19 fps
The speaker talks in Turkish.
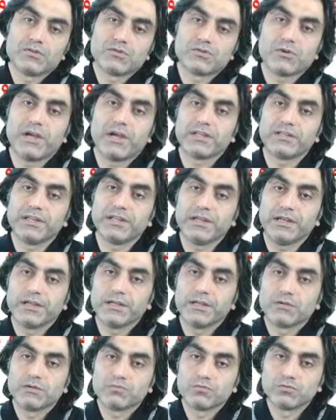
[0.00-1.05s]
Şu halde
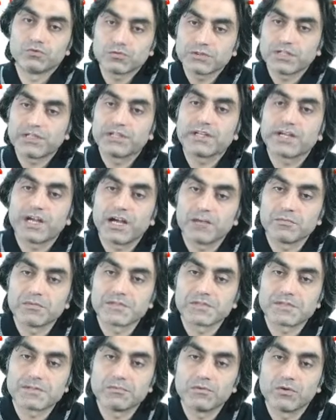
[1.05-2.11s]
bunun da
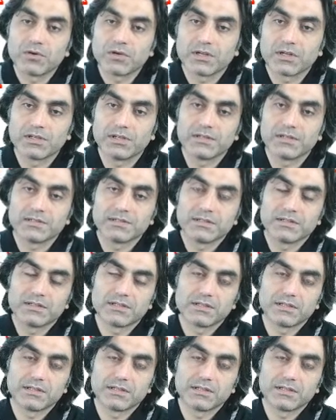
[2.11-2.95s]
ikamesi bir o kadar